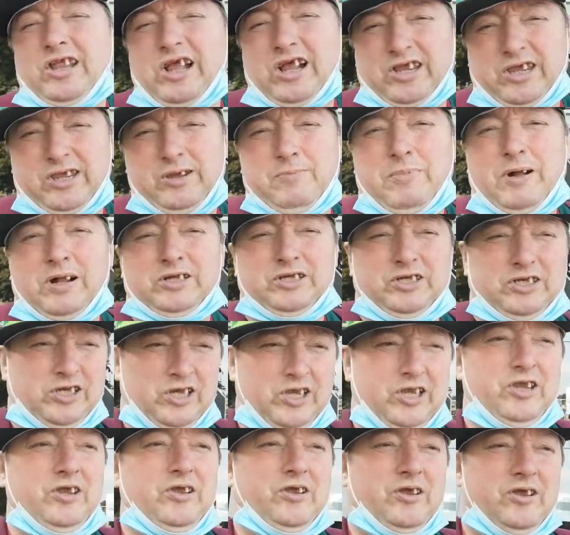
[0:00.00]
taki
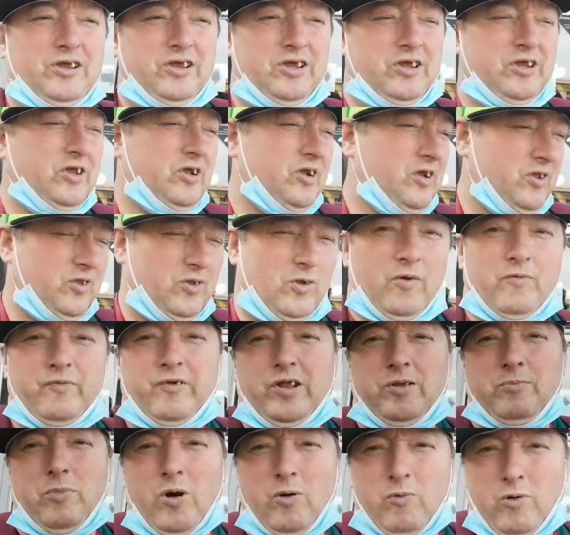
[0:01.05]
bardziej no,
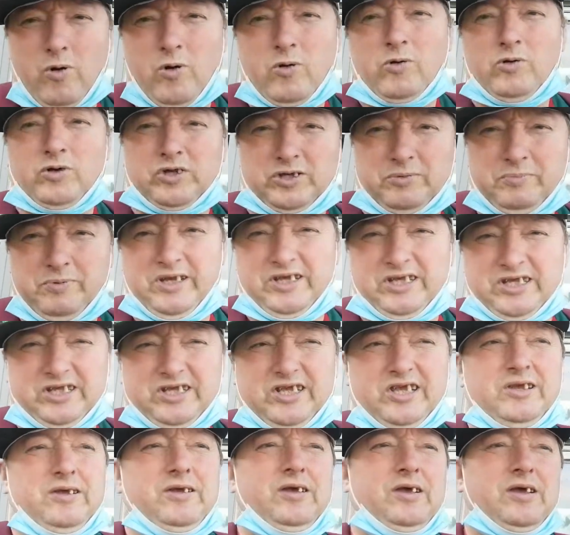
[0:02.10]

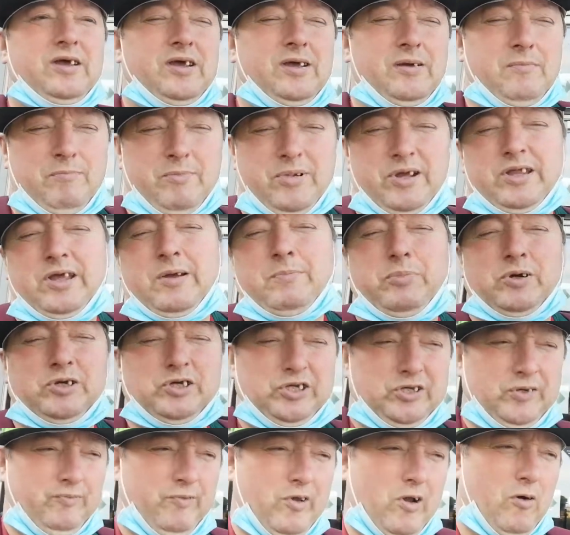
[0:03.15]
filmowo-kosmiczny, będę
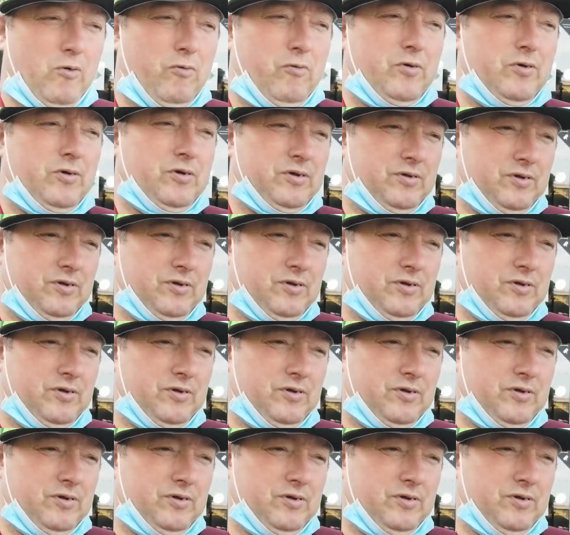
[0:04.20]
podziwiał,